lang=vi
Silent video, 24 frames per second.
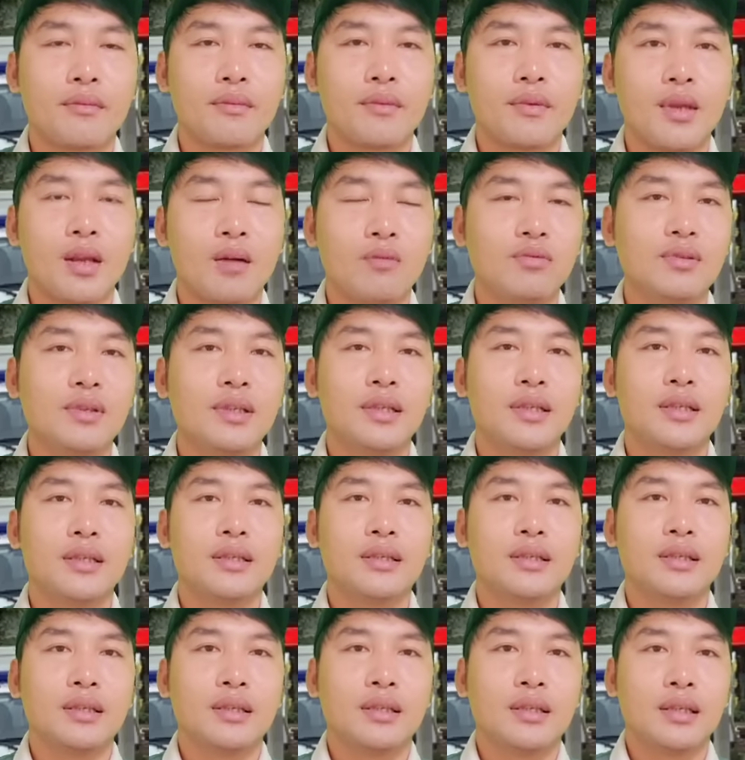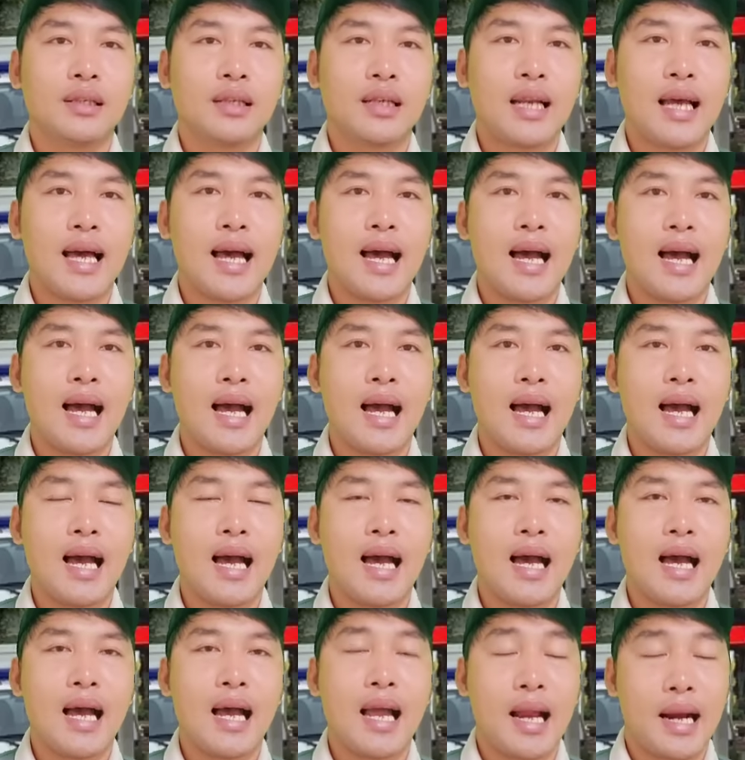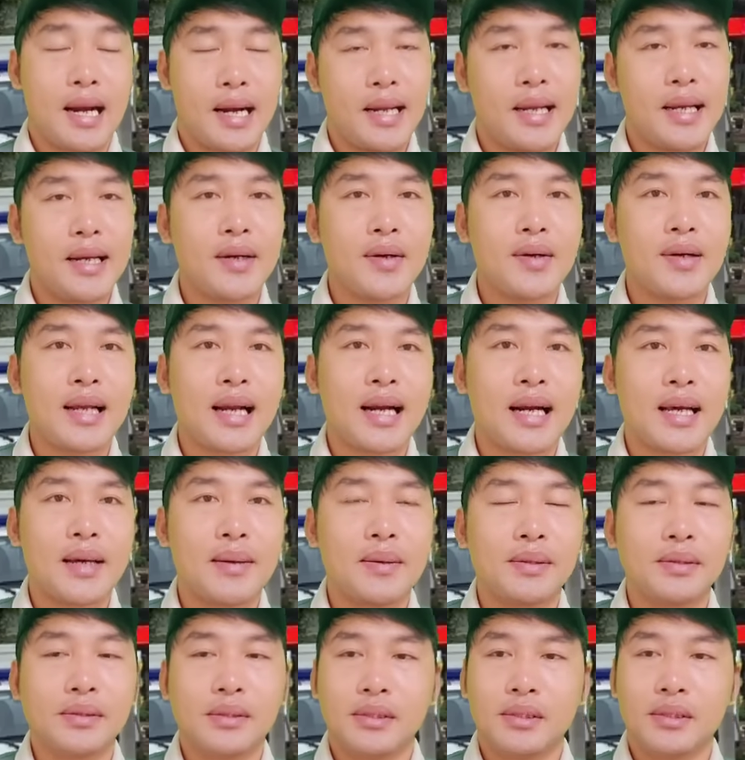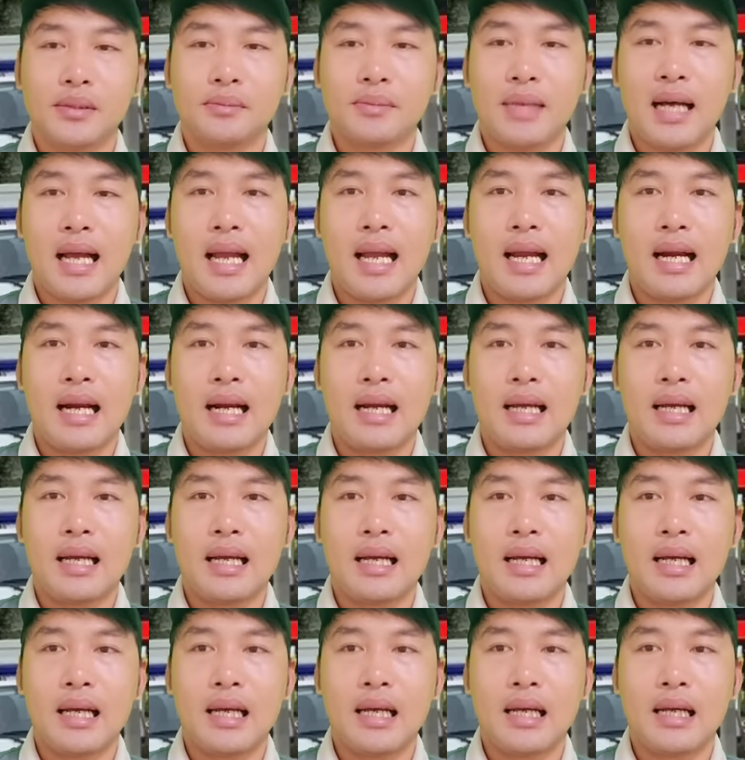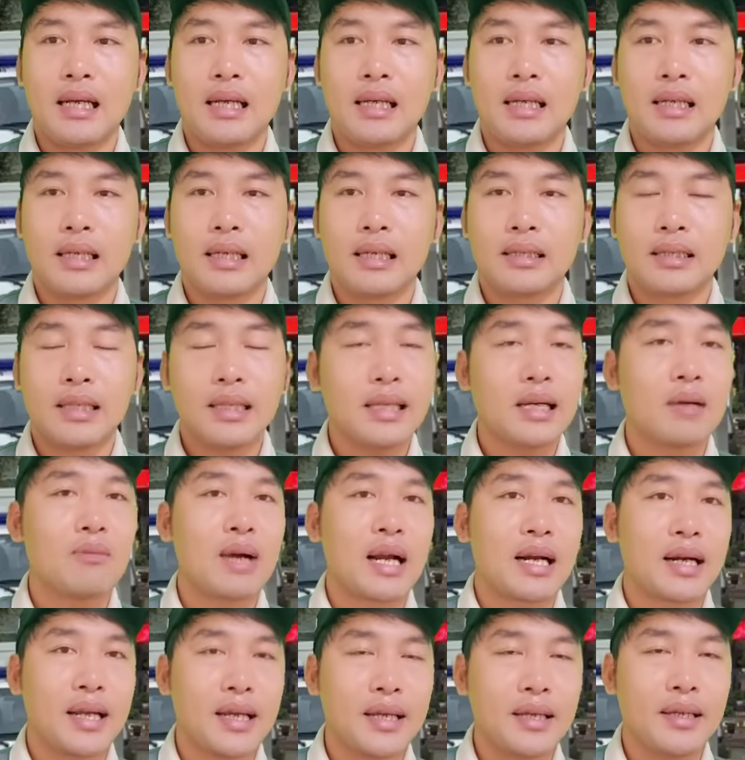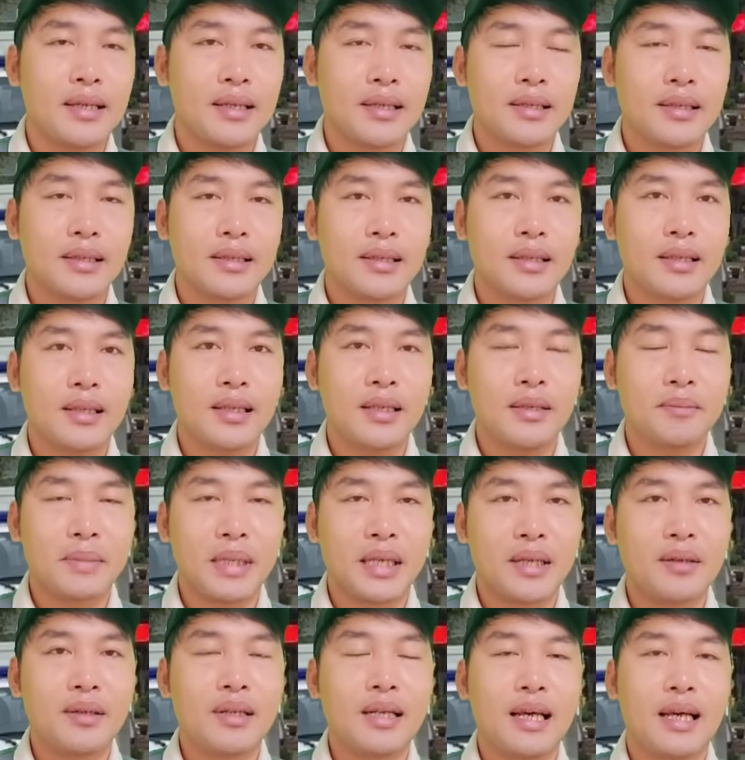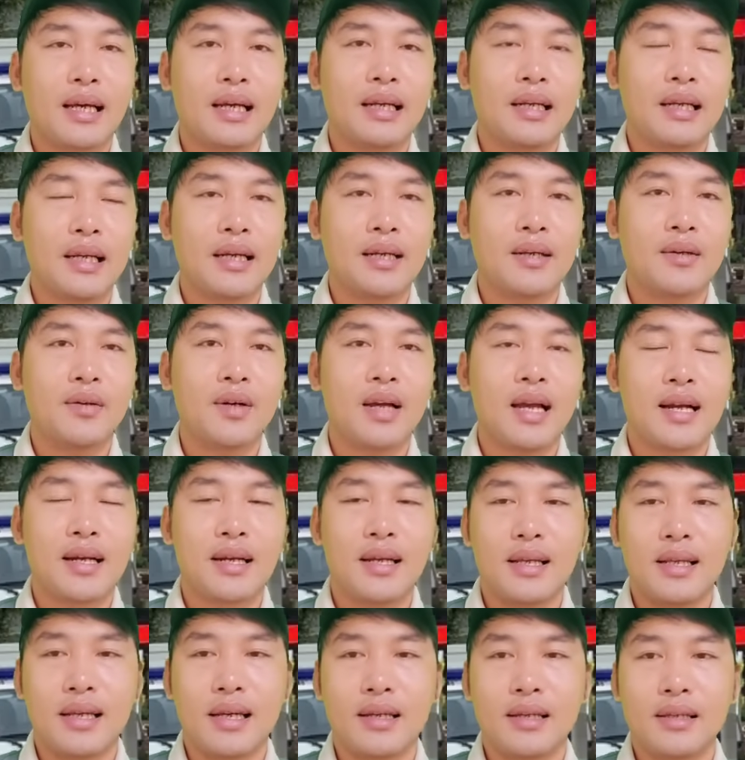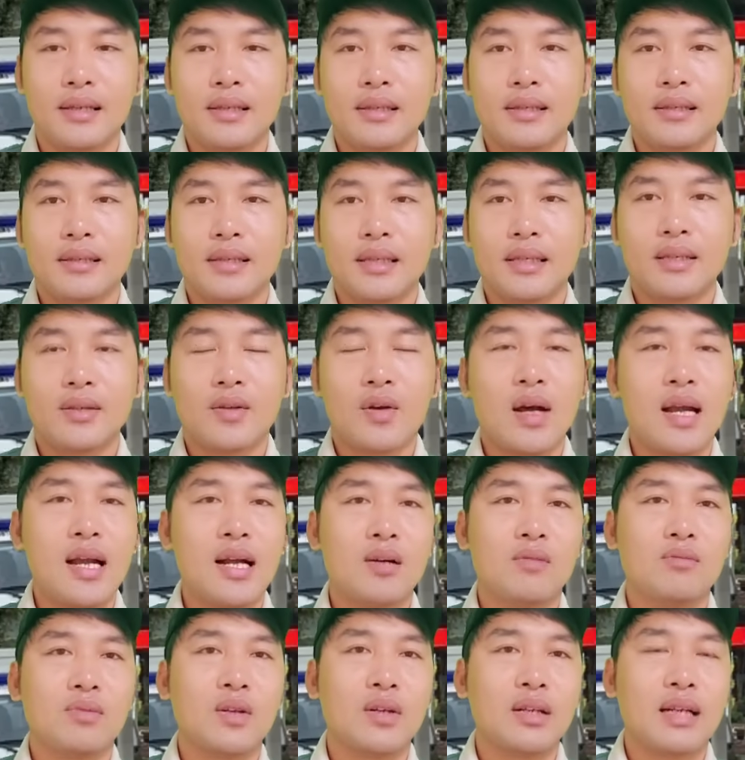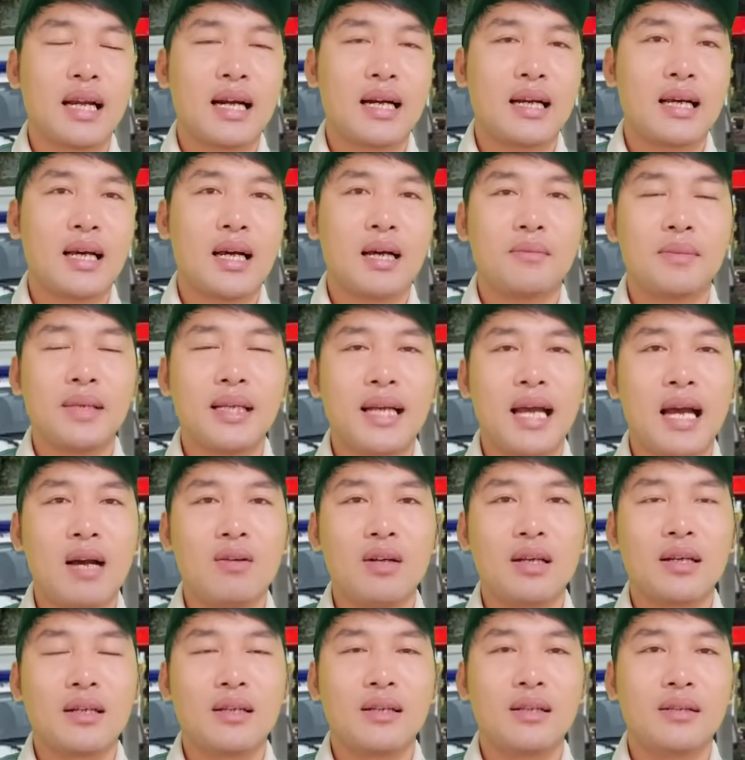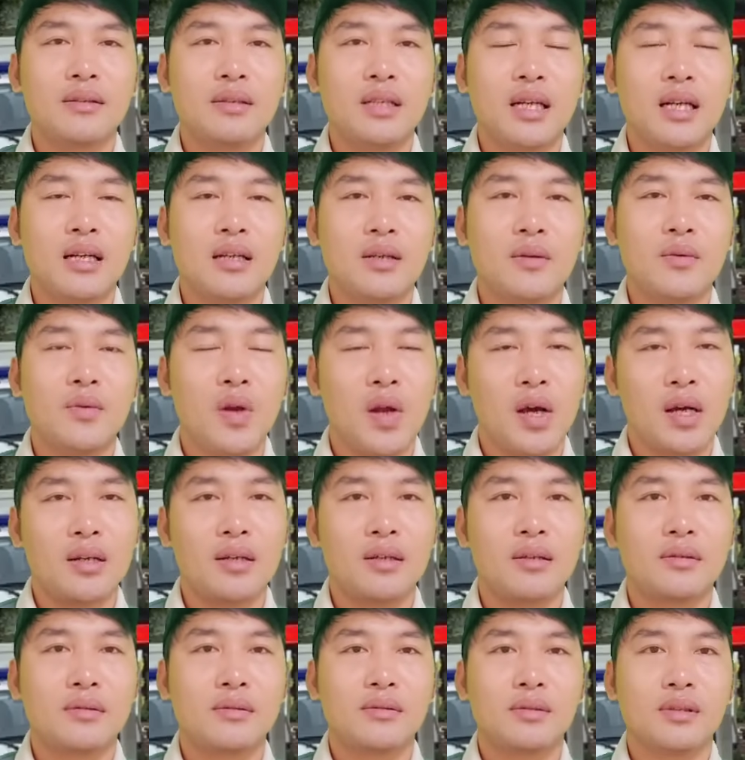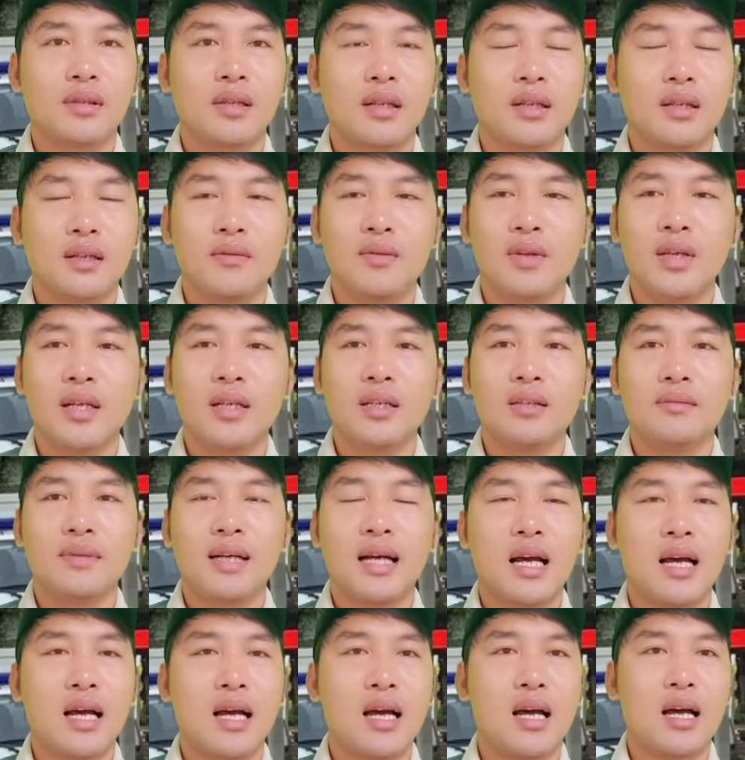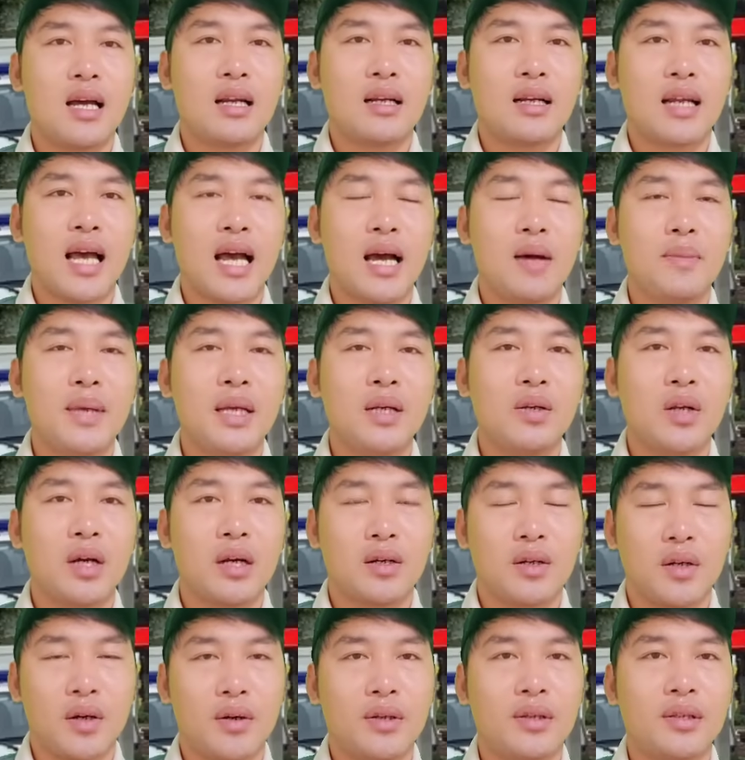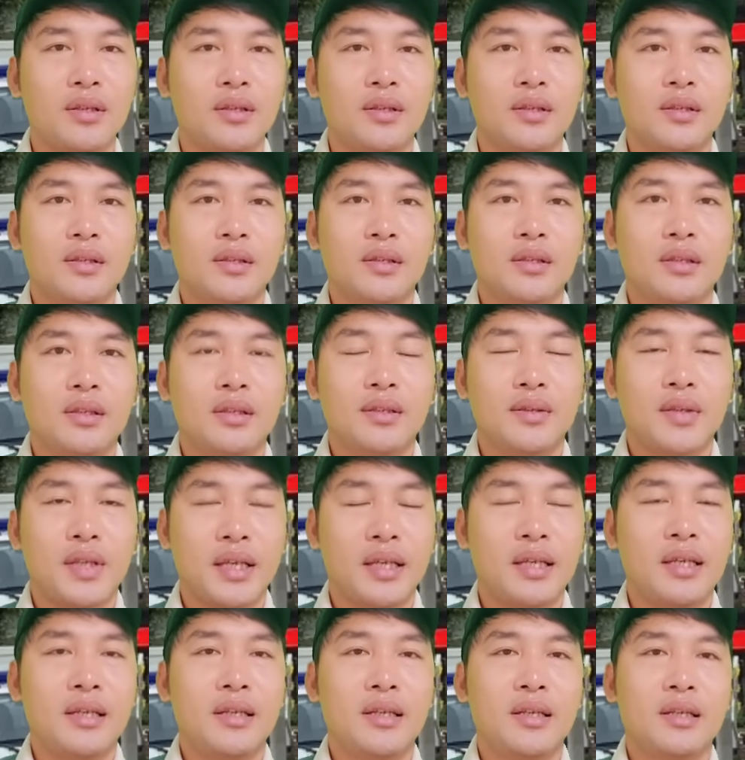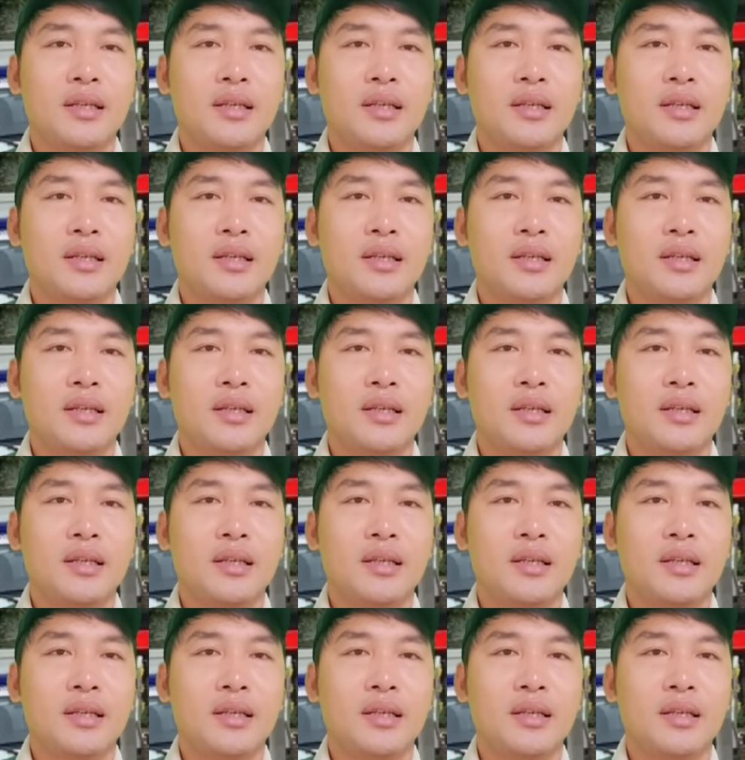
giống như là hàng ni nói rằng là bà hàng uh, à, tấn công hàng ni à, mình nói là cái lời nói của hàng ni nha thì tòa án cũng nói rằng là bị cáo là người à, yếu lực à, nếu như mà đã biết lực rồi thì